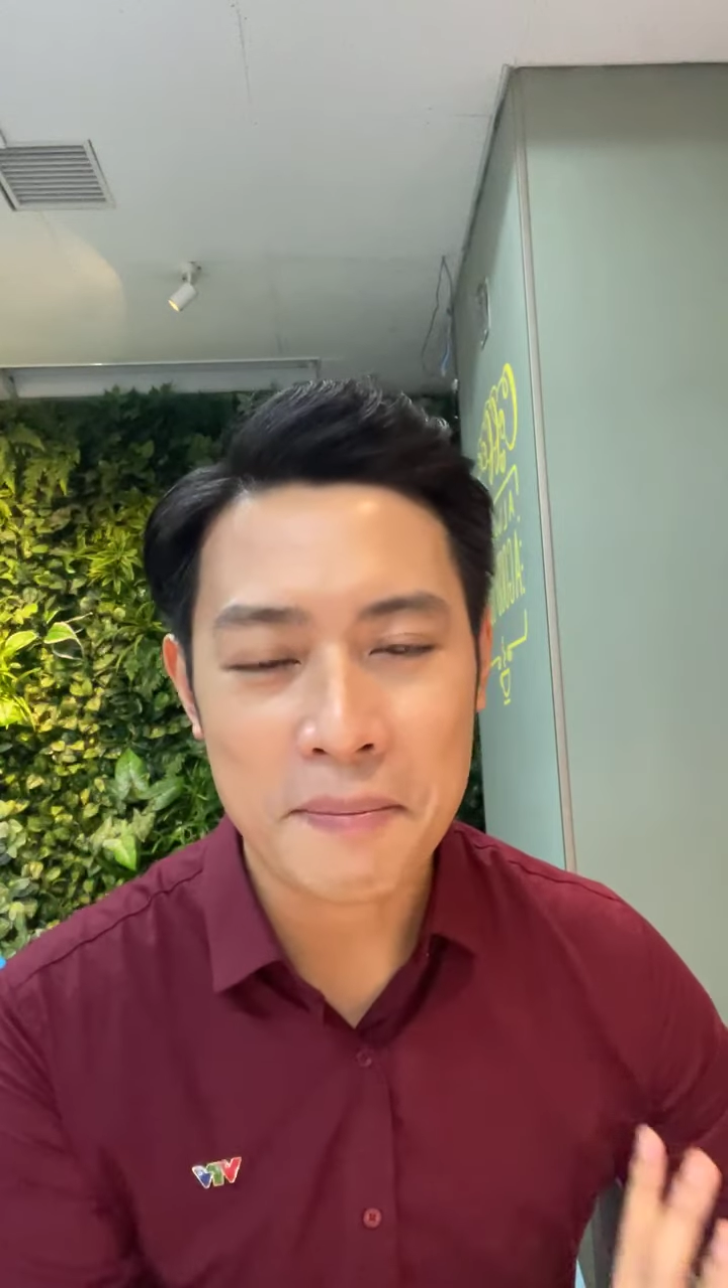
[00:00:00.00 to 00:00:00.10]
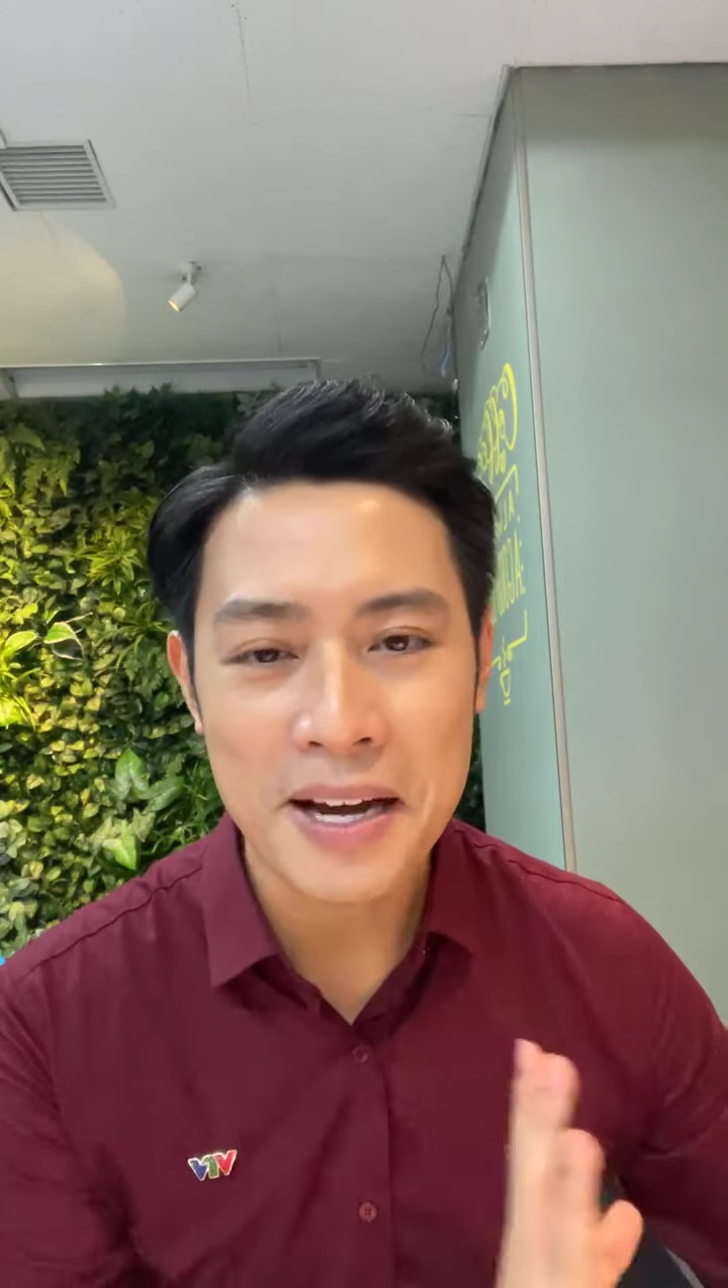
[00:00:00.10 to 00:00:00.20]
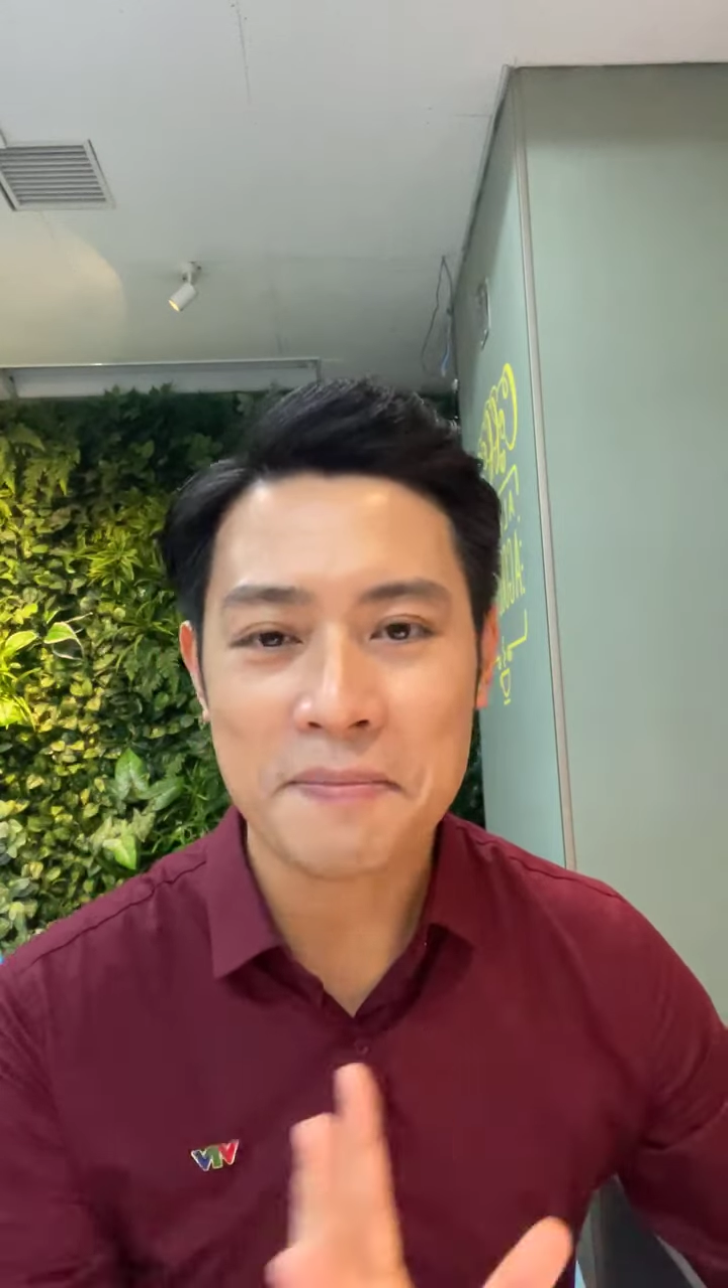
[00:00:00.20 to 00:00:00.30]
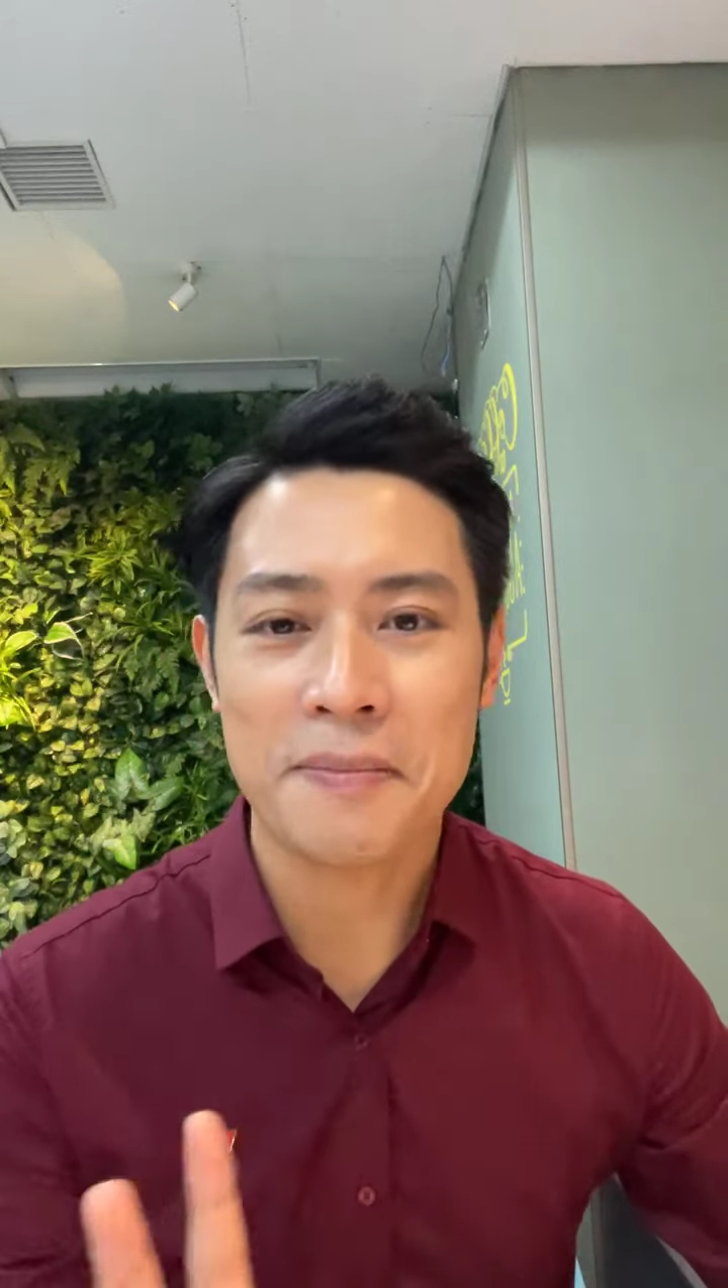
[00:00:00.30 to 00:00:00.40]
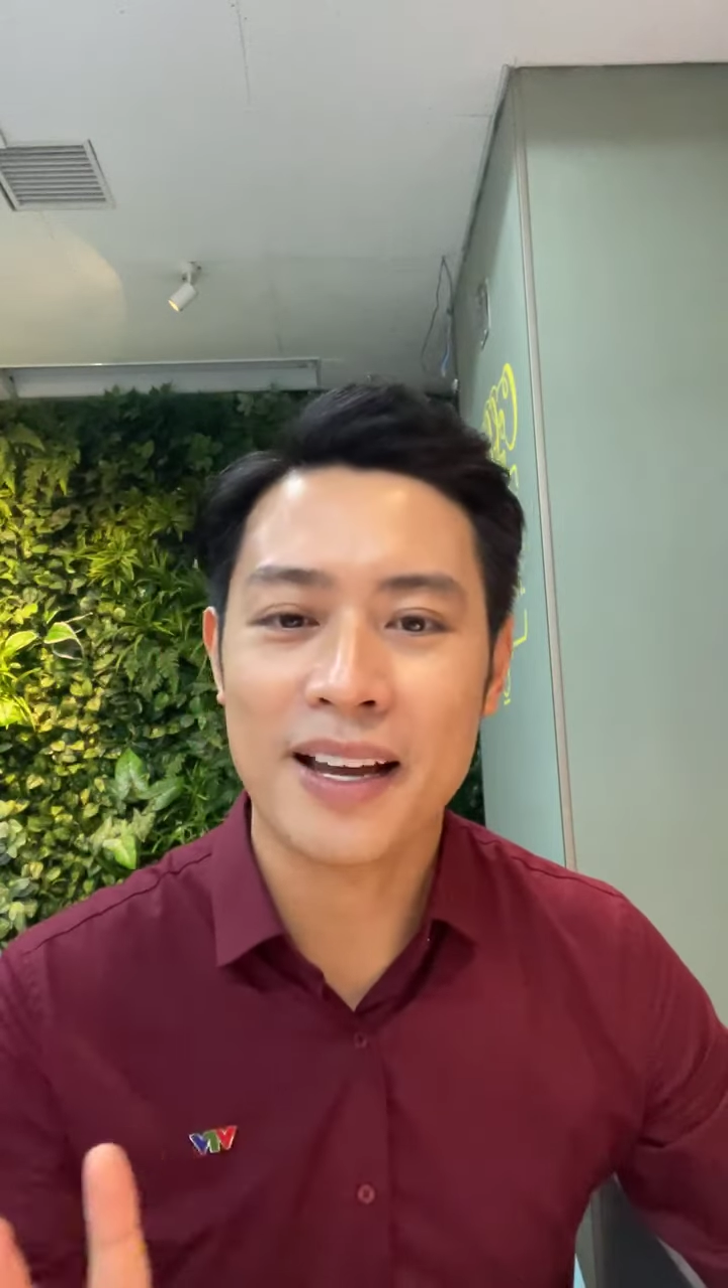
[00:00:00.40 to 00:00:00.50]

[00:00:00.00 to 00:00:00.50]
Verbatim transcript: mát